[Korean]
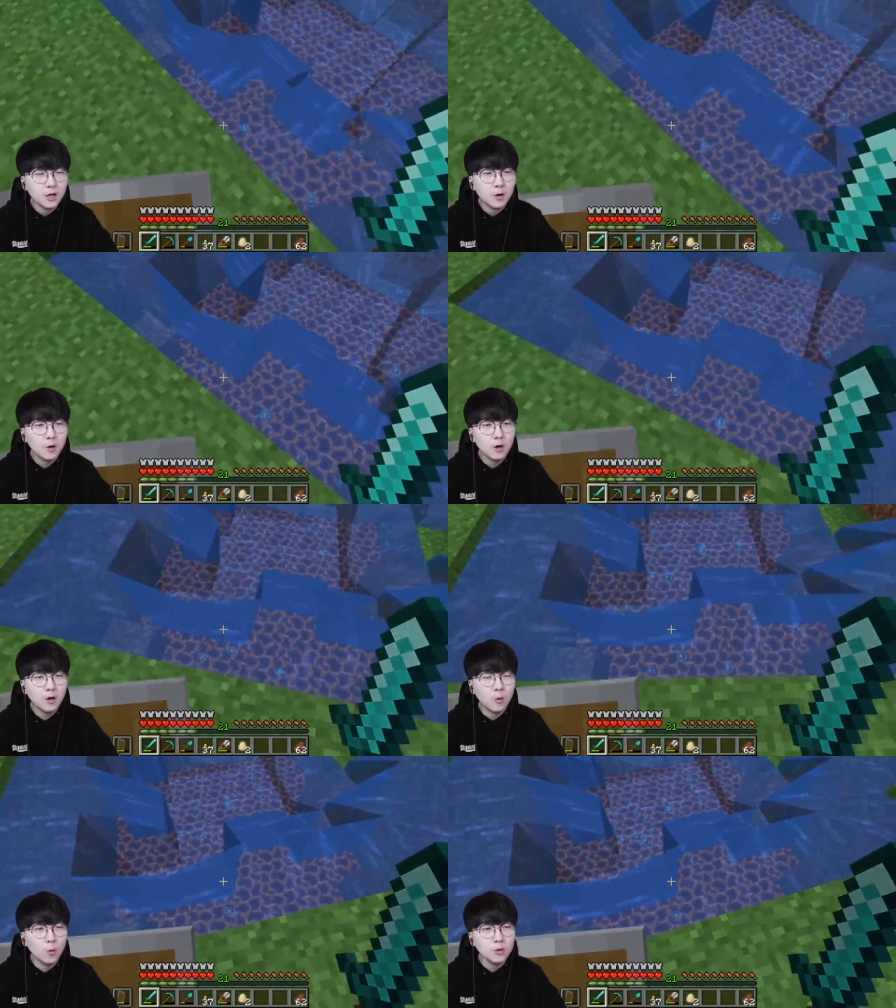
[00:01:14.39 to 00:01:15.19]
어
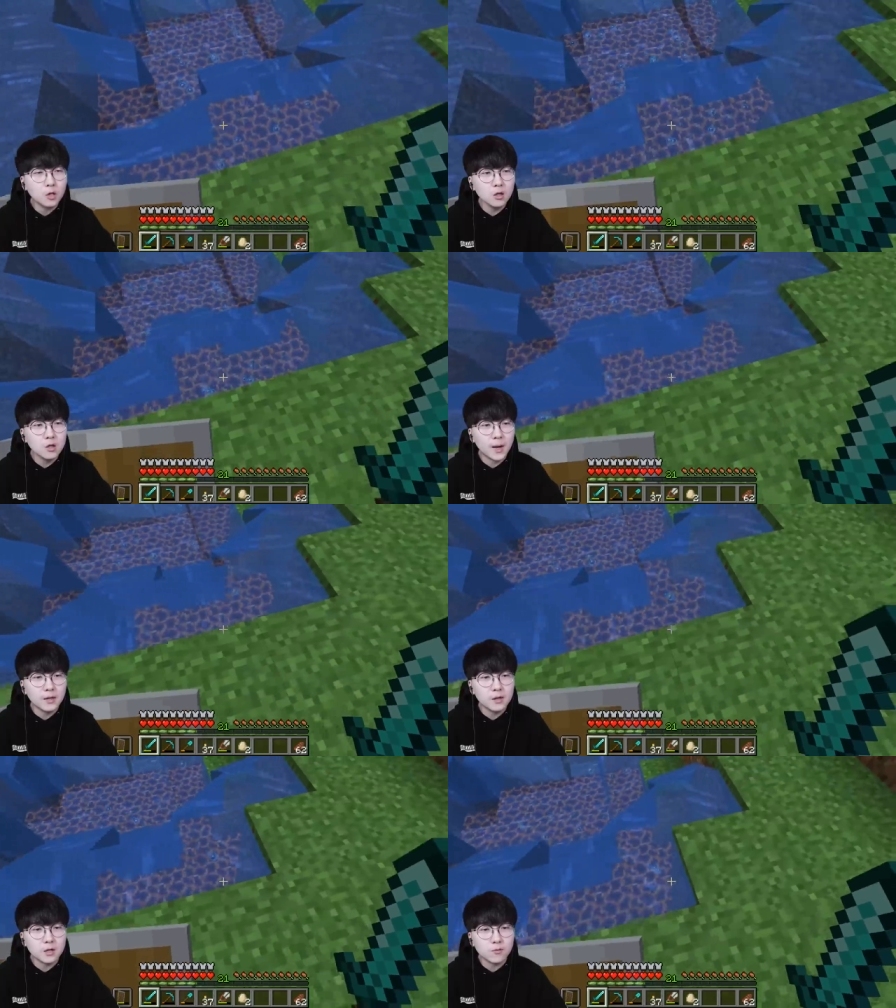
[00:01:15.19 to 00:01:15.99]
온천을
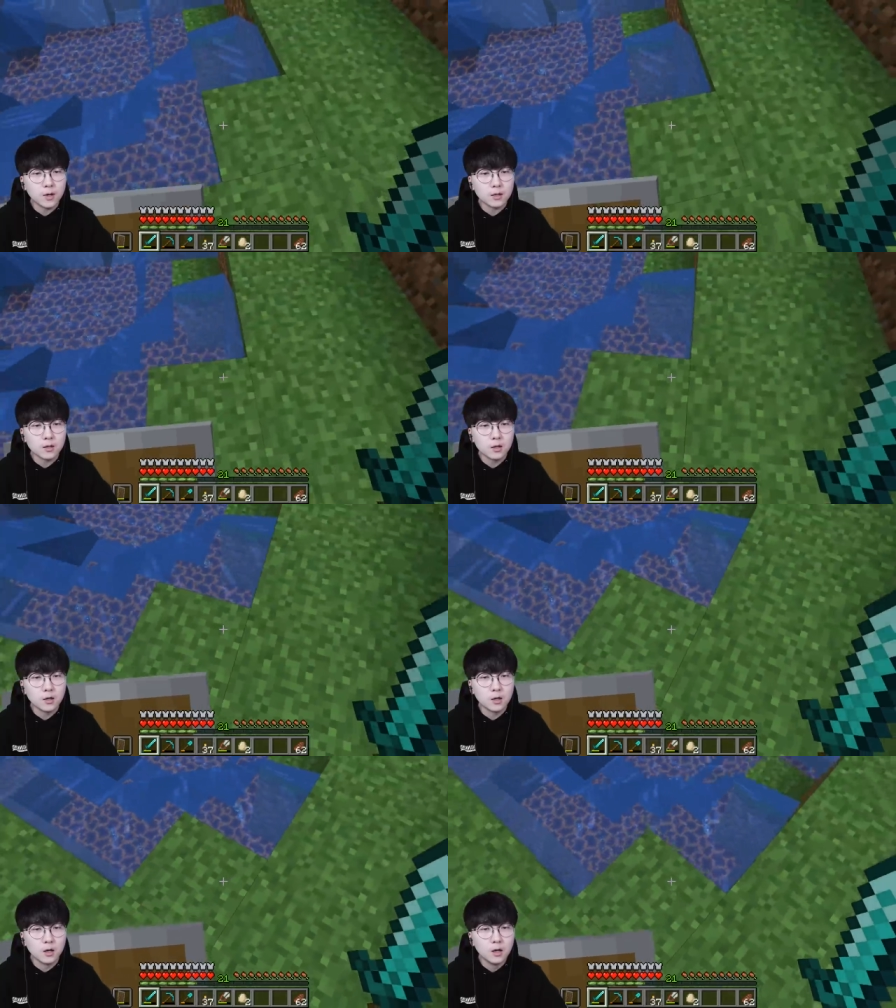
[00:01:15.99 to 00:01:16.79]
만들기
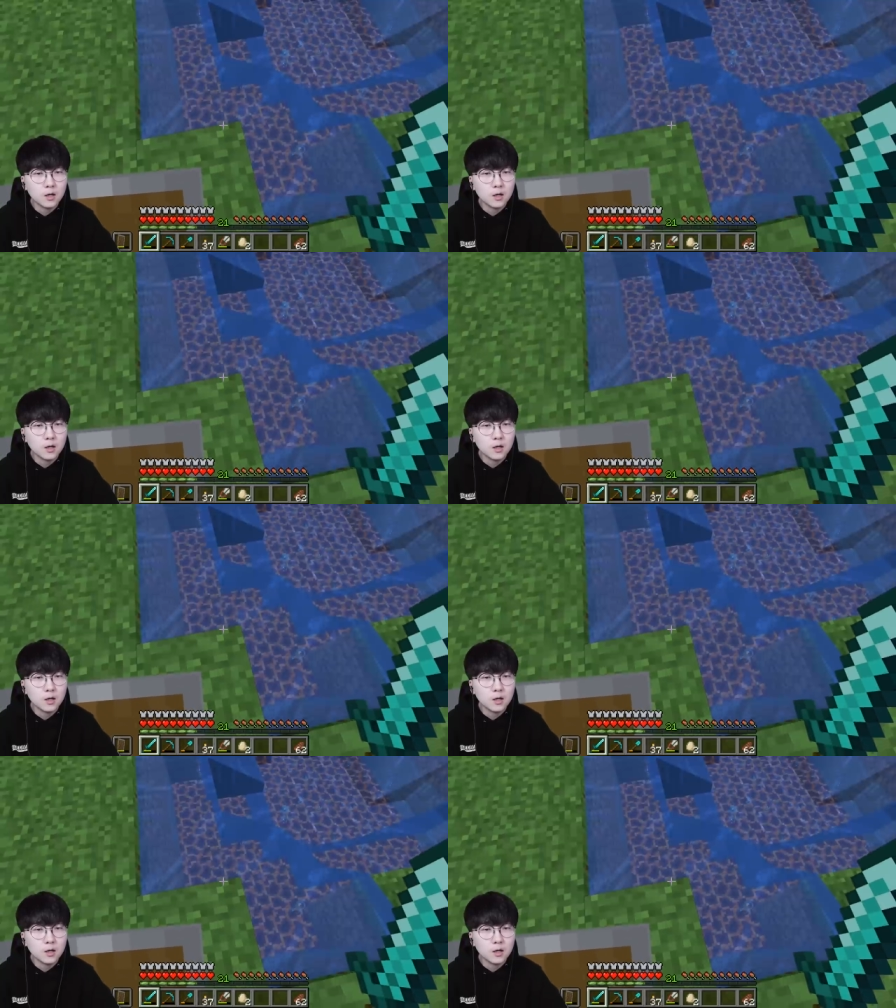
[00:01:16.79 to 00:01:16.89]
위해서